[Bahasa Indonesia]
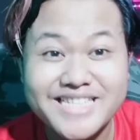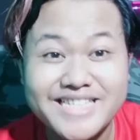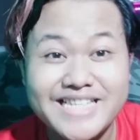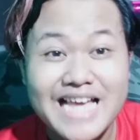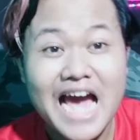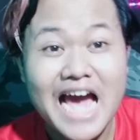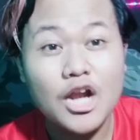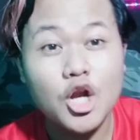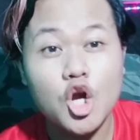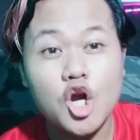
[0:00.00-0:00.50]

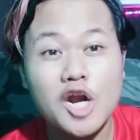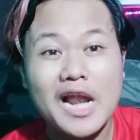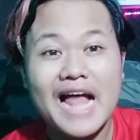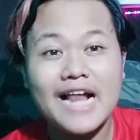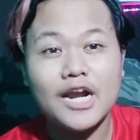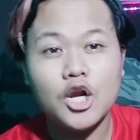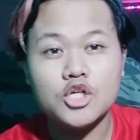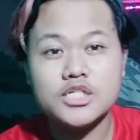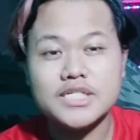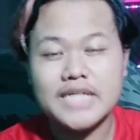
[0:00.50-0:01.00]
Cristiano
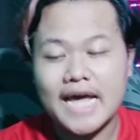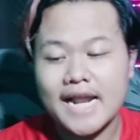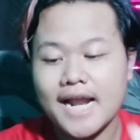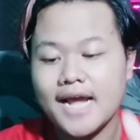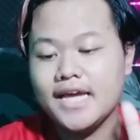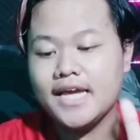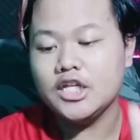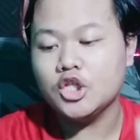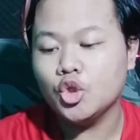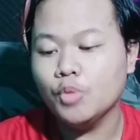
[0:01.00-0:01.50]
Ronaldo
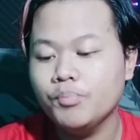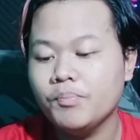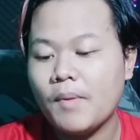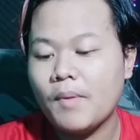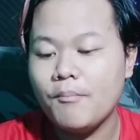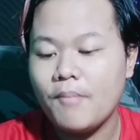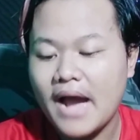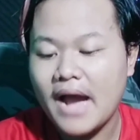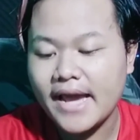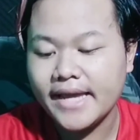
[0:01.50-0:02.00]
sekarang itu
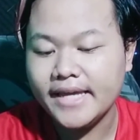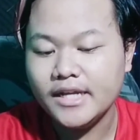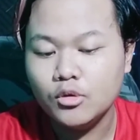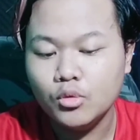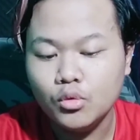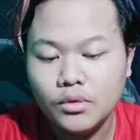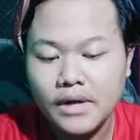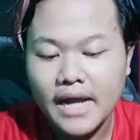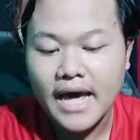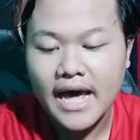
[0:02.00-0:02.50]
pemain
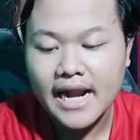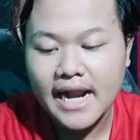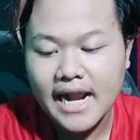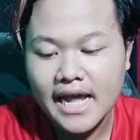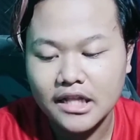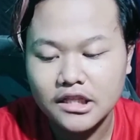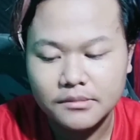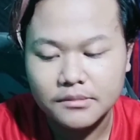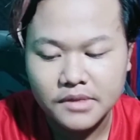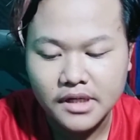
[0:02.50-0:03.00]

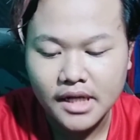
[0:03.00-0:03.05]
udara